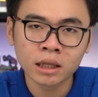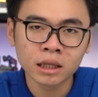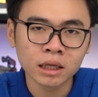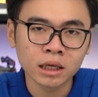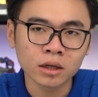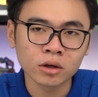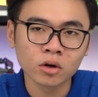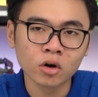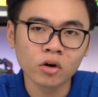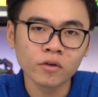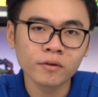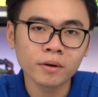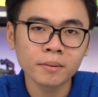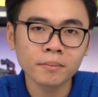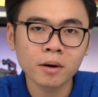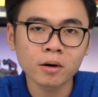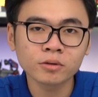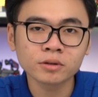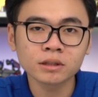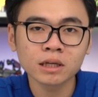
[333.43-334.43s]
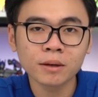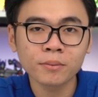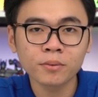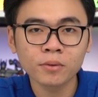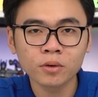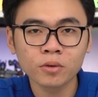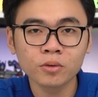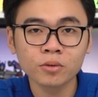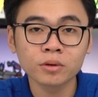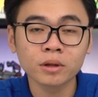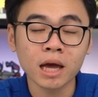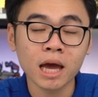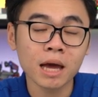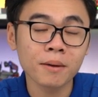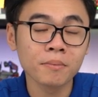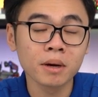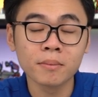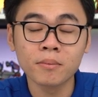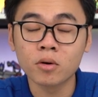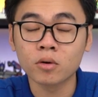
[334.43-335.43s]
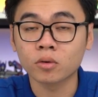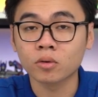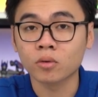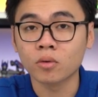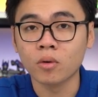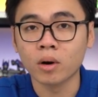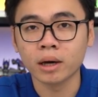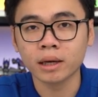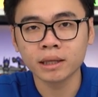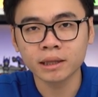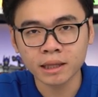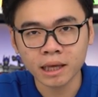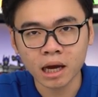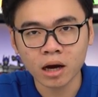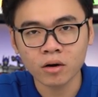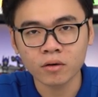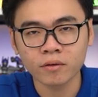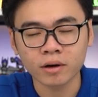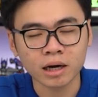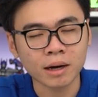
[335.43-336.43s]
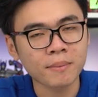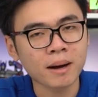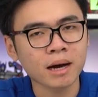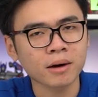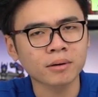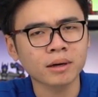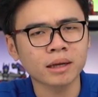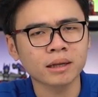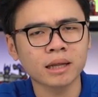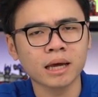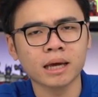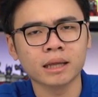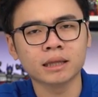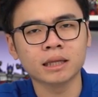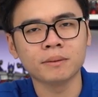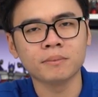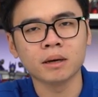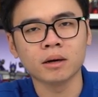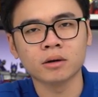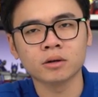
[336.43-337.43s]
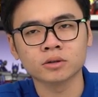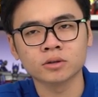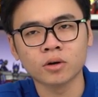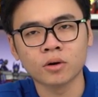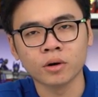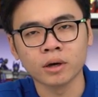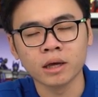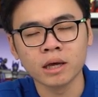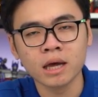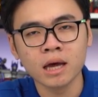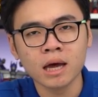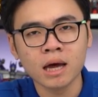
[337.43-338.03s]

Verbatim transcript: Thì đối với mẫu CPU thế hệ 11 của Intel mà các bạn cũng đã thể tìm hiểu được rồi,